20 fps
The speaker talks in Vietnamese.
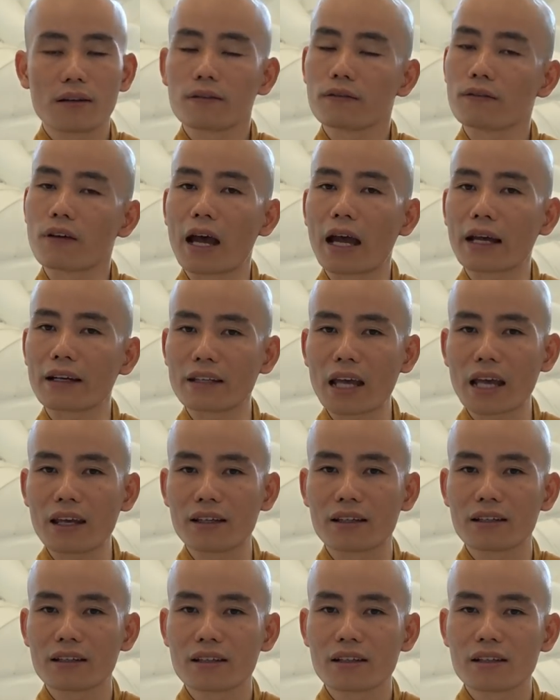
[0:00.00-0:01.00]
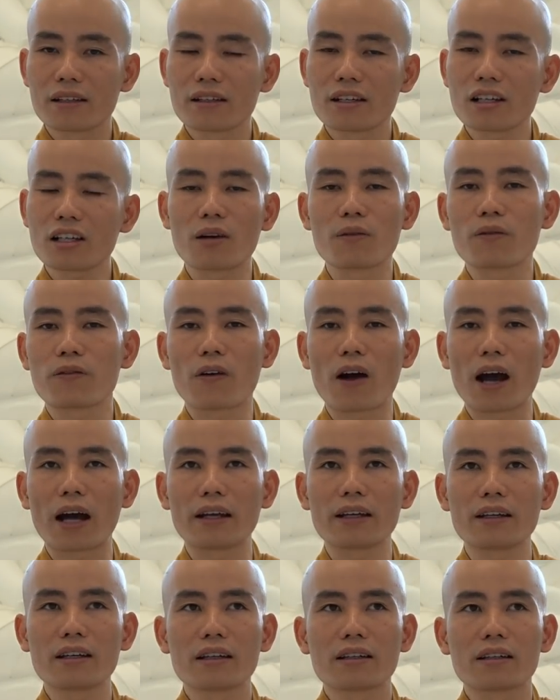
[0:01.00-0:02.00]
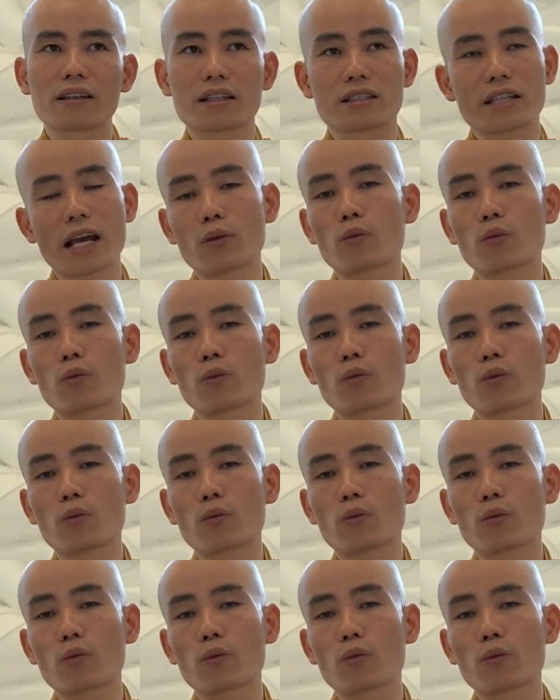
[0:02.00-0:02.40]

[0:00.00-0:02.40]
và ăn chay nó không phải là sai